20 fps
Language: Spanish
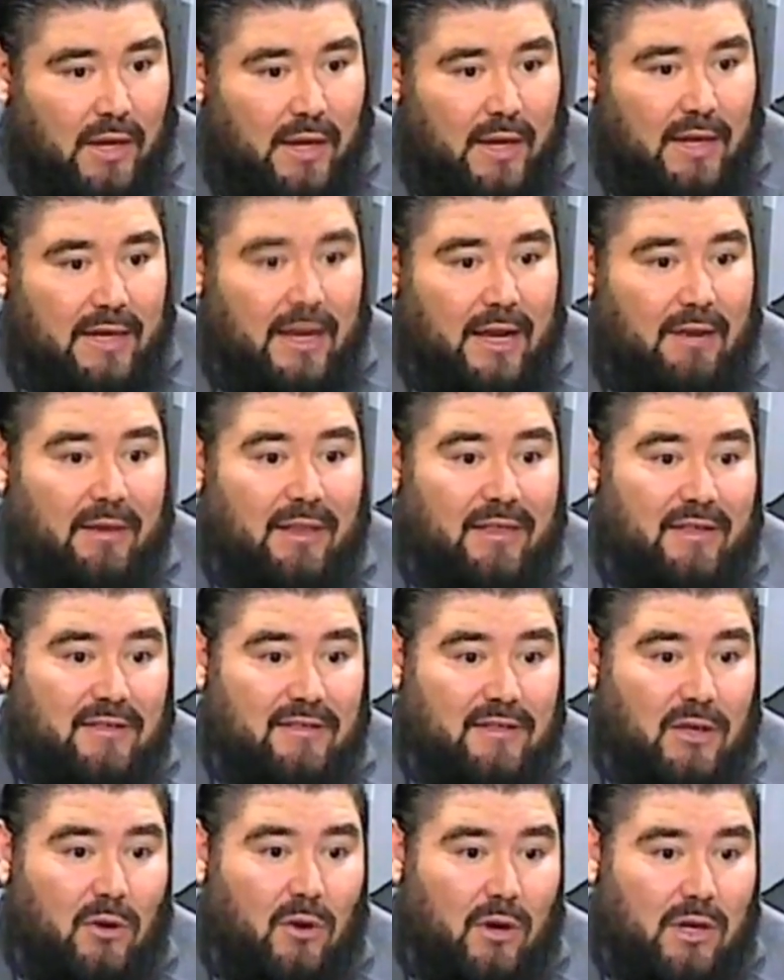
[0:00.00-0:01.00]
y el
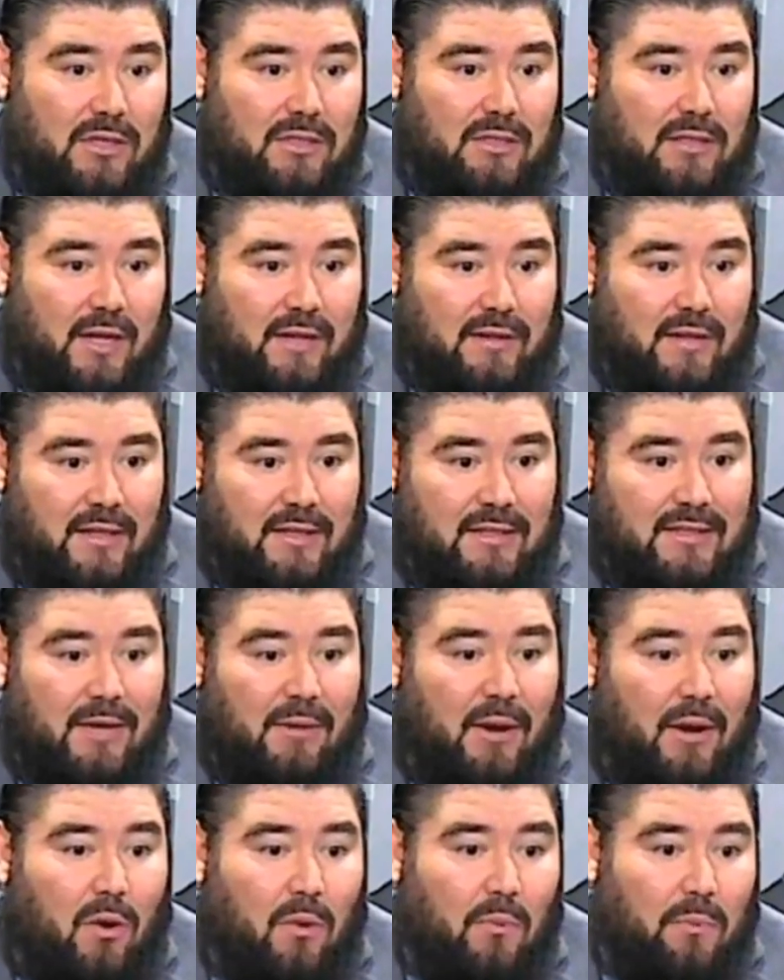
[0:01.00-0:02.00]
25% restante se va
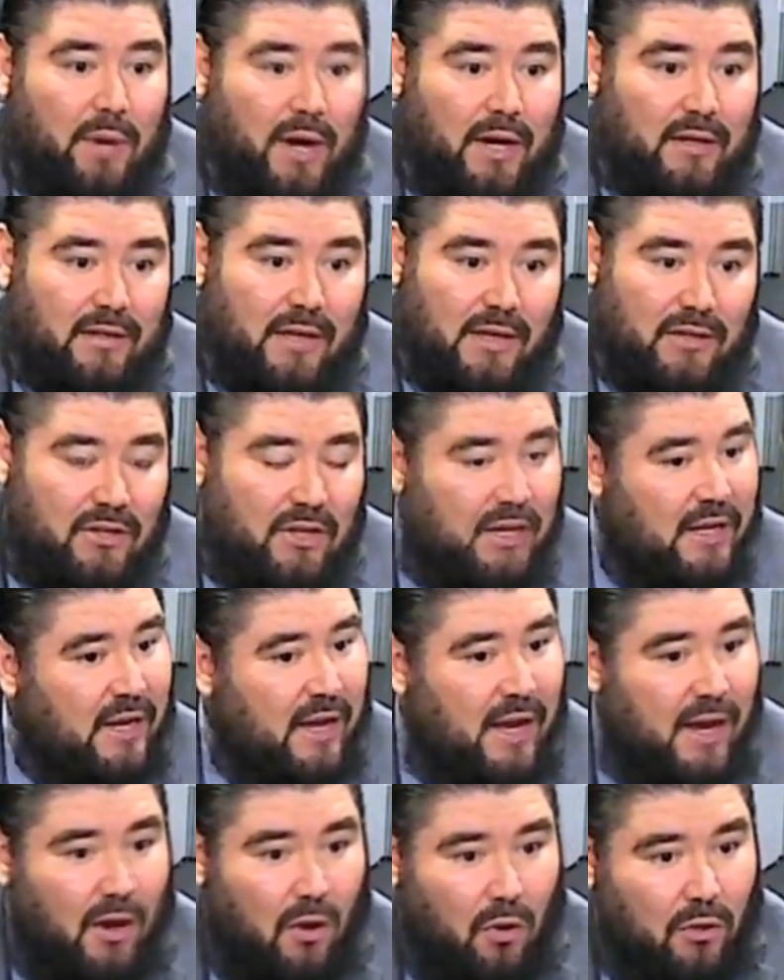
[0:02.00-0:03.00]
a comprar de
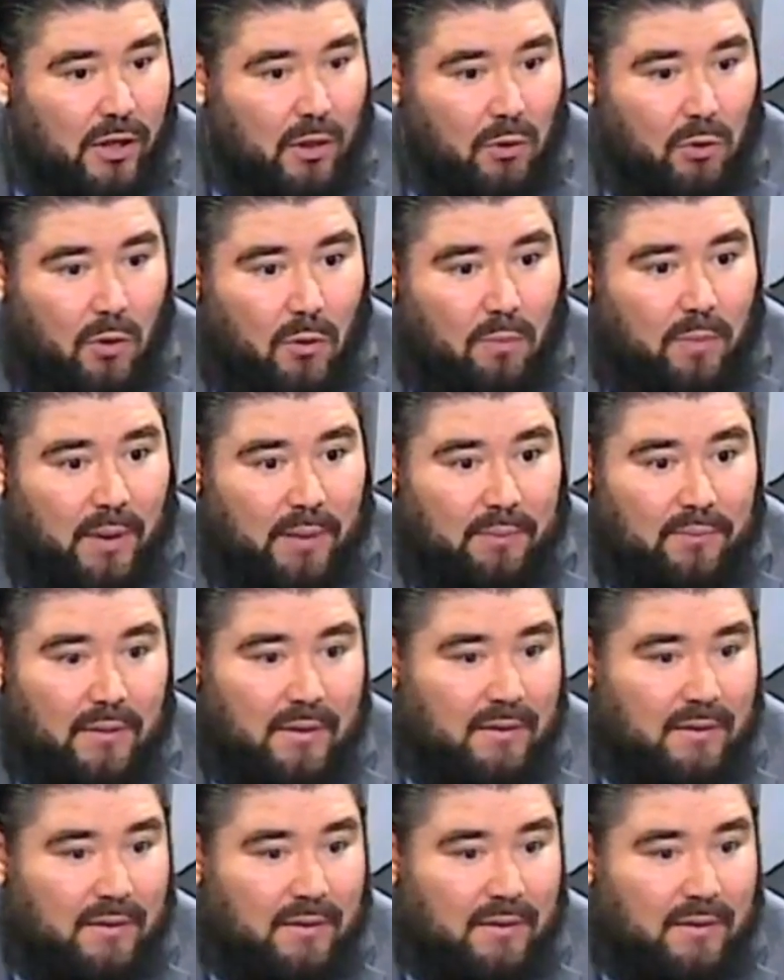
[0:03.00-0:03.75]
China o de Europa